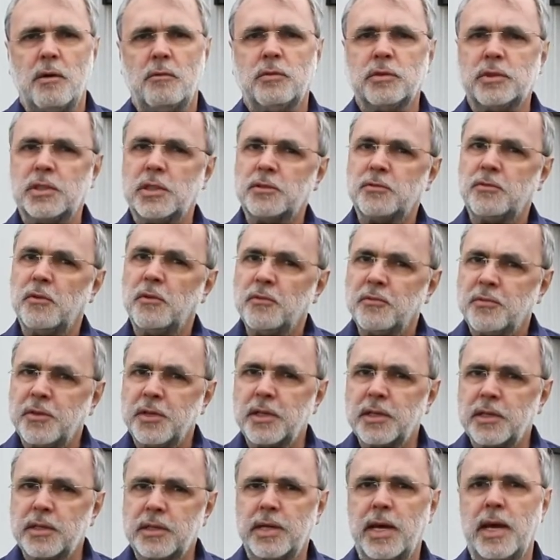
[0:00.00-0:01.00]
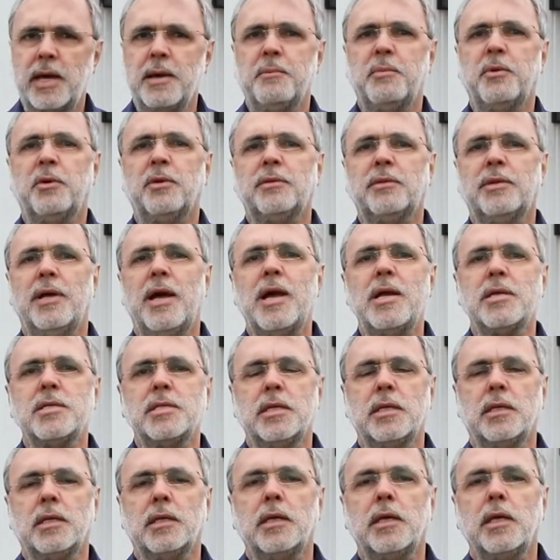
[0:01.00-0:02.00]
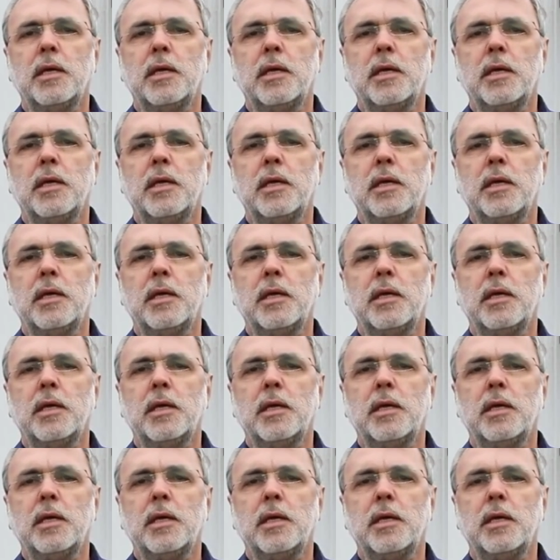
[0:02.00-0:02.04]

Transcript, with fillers: Vocês vão ver na reportagem